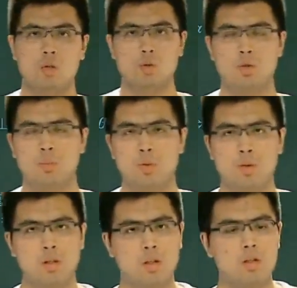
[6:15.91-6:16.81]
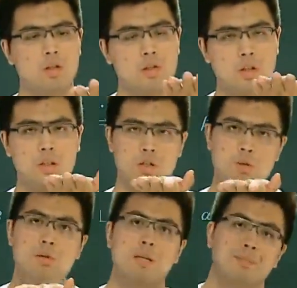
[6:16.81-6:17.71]
就是比如说，坑神这样一个
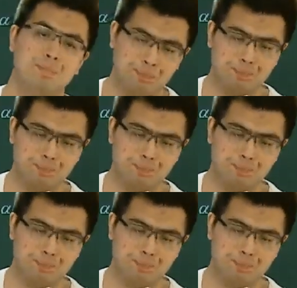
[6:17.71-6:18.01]
手掌，